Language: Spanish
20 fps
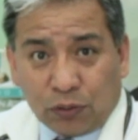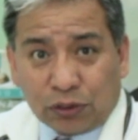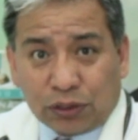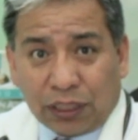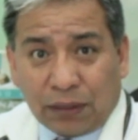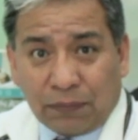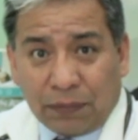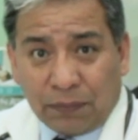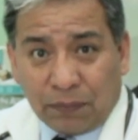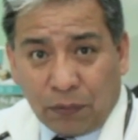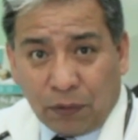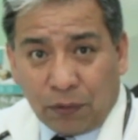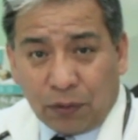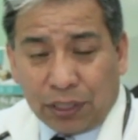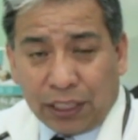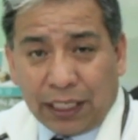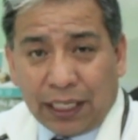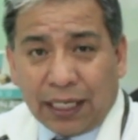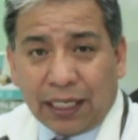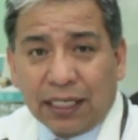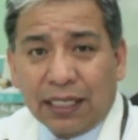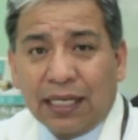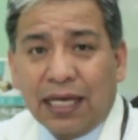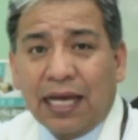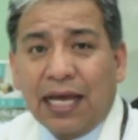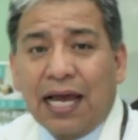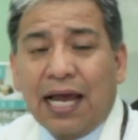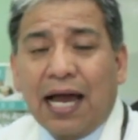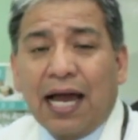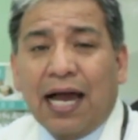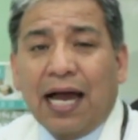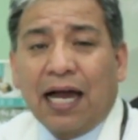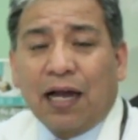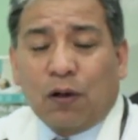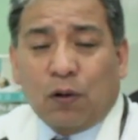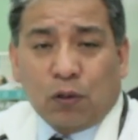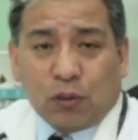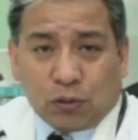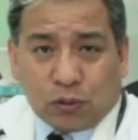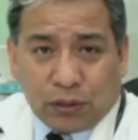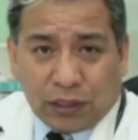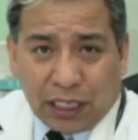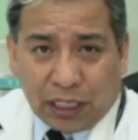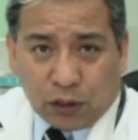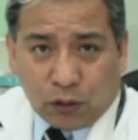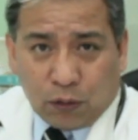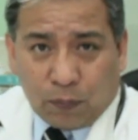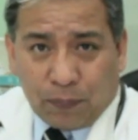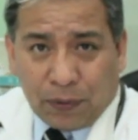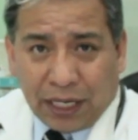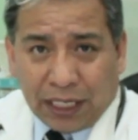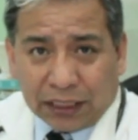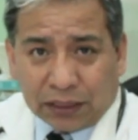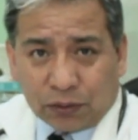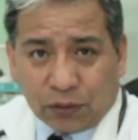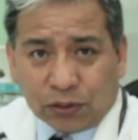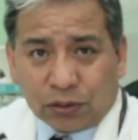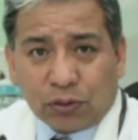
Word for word: nuestra memoria a corto y largo plazo.